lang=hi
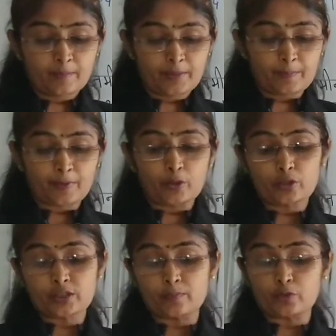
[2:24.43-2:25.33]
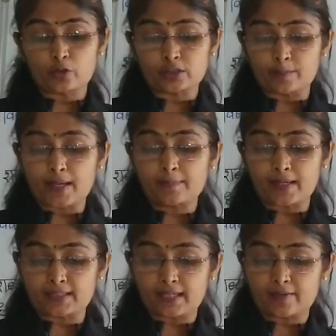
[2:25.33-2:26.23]
फिर पढ़ो समझो और समान
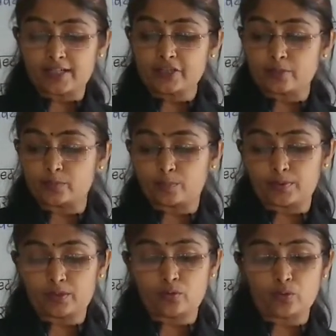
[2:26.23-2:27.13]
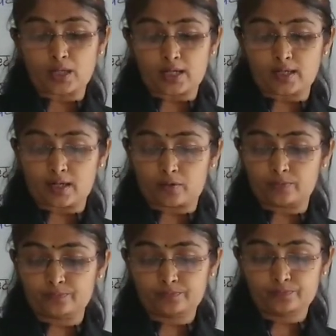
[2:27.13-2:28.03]
मात्रा वाले शब्दों पर गोला लगाओ